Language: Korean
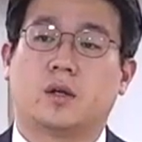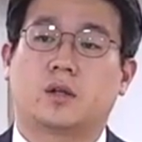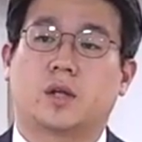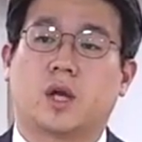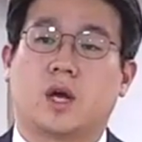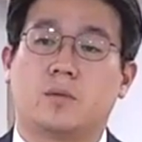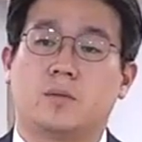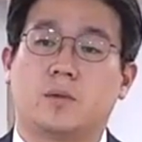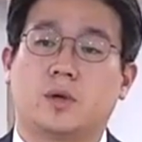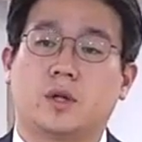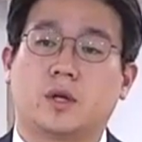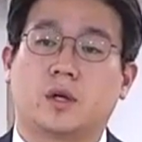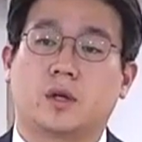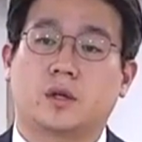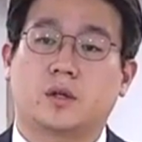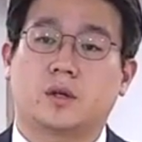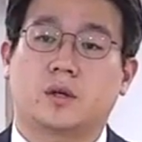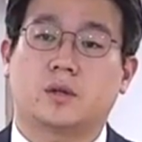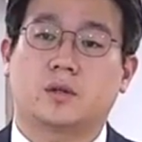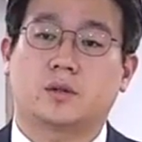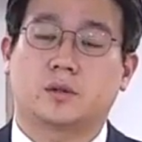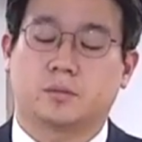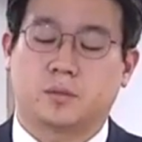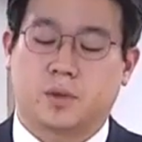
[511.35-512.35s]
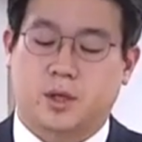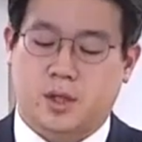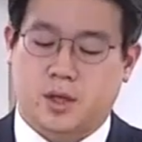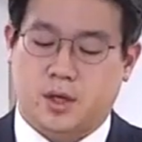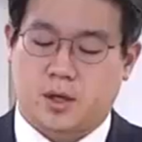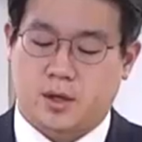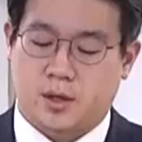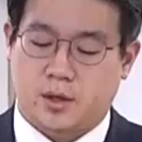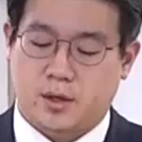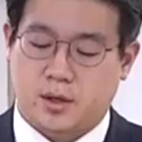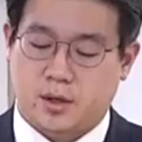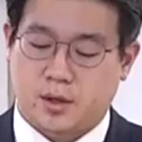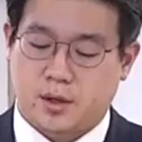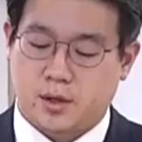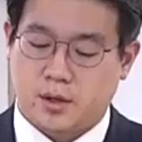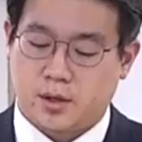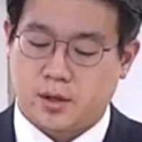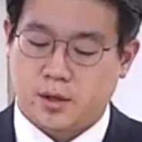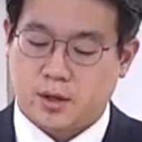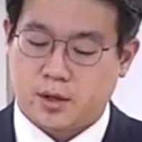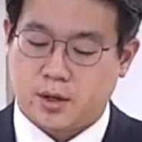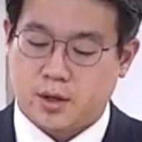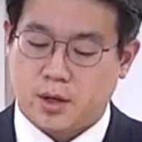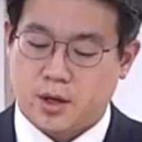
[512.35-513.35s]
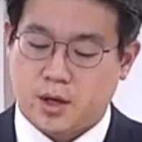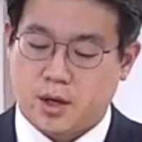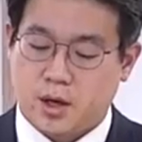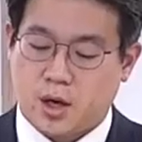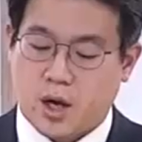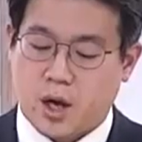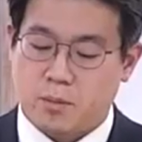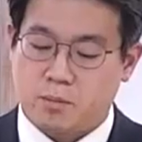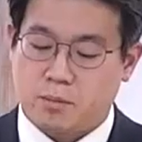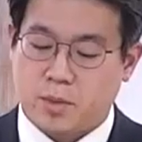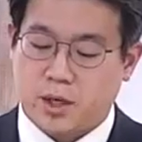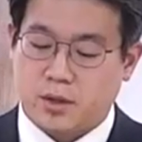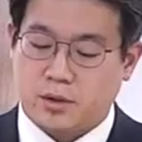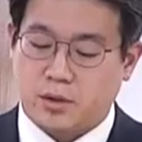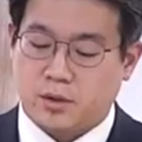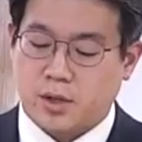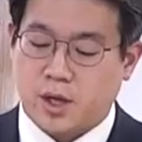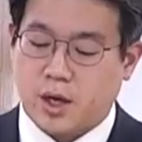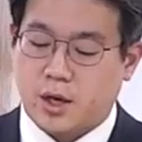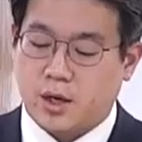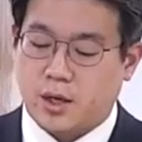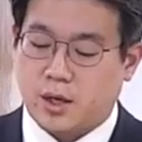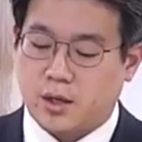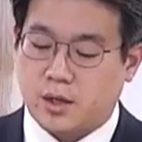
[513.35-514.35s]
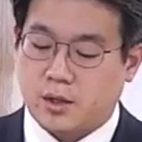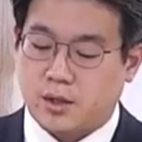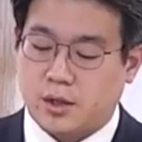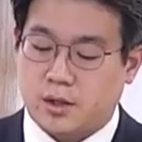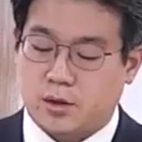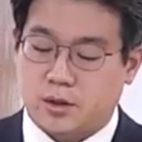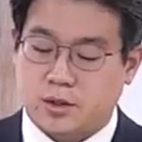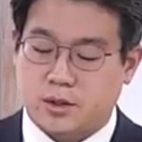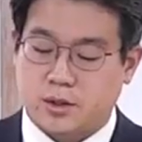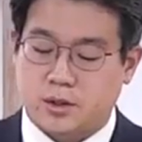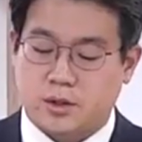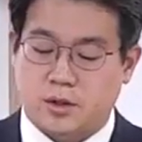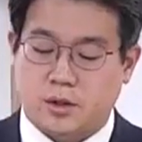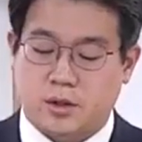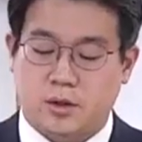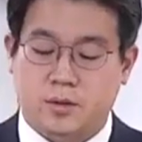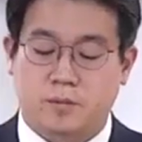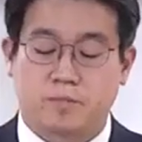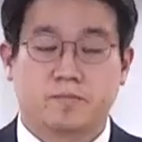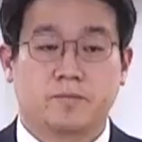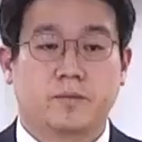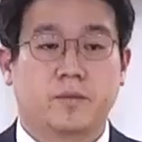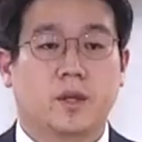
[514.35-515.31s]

대면하게 되었습니다. 한 발 더 나아가게 된 것이죠.